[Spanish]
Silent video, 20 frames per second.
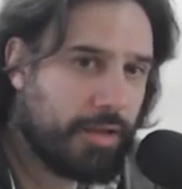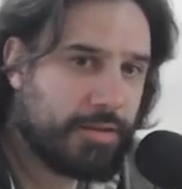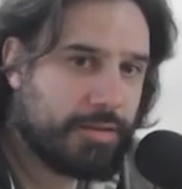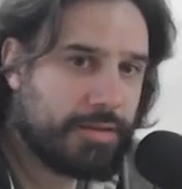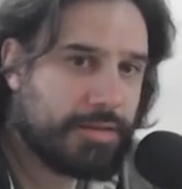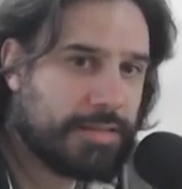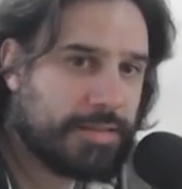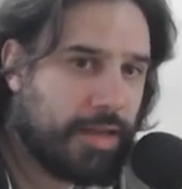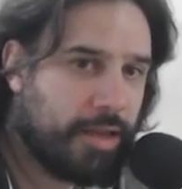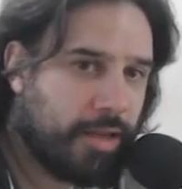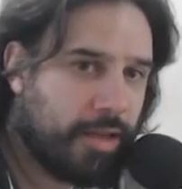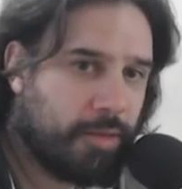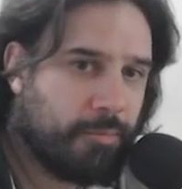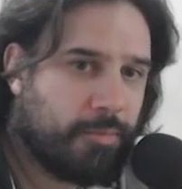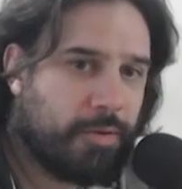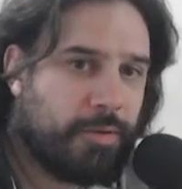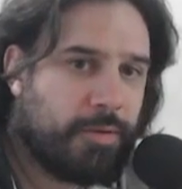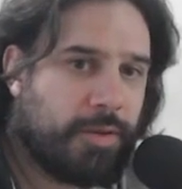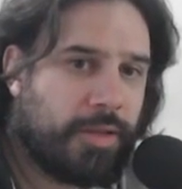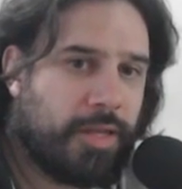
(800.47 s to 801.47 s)
Y sabes que
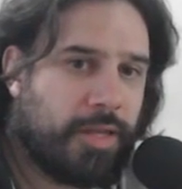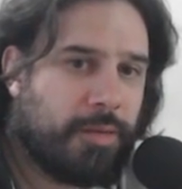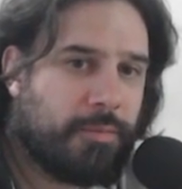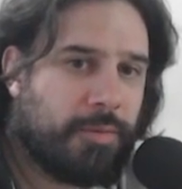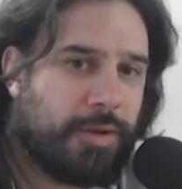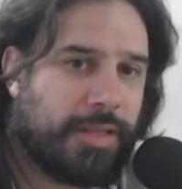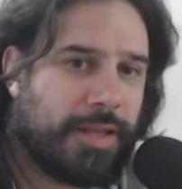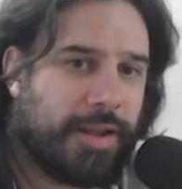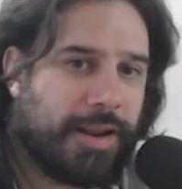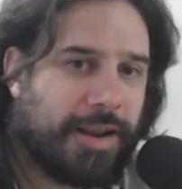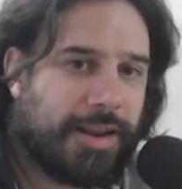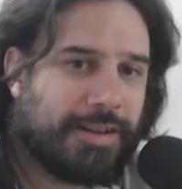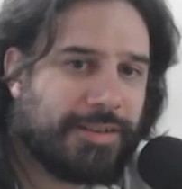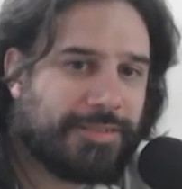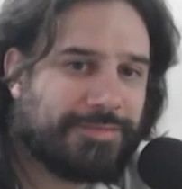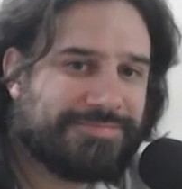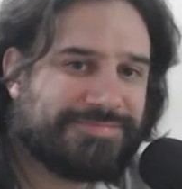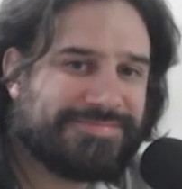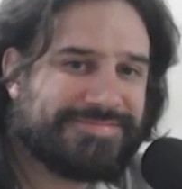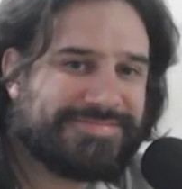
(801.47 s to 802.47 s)
me olvidé de poner
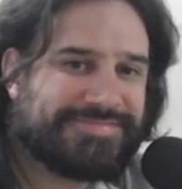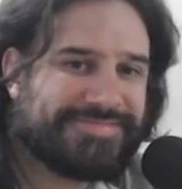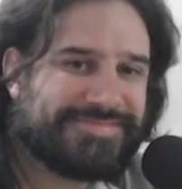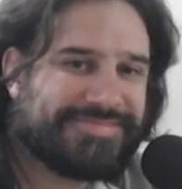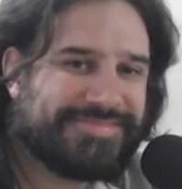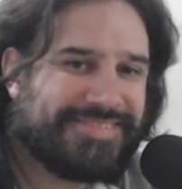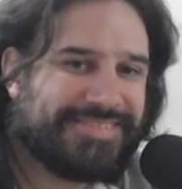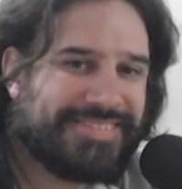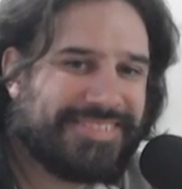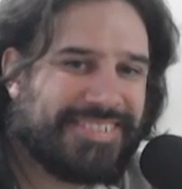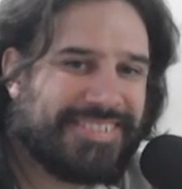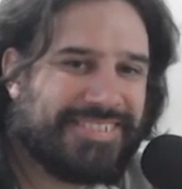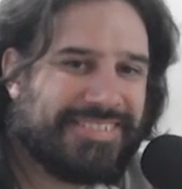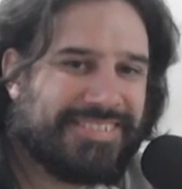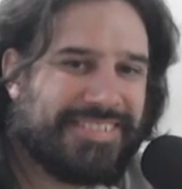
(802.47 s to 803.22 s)
el, el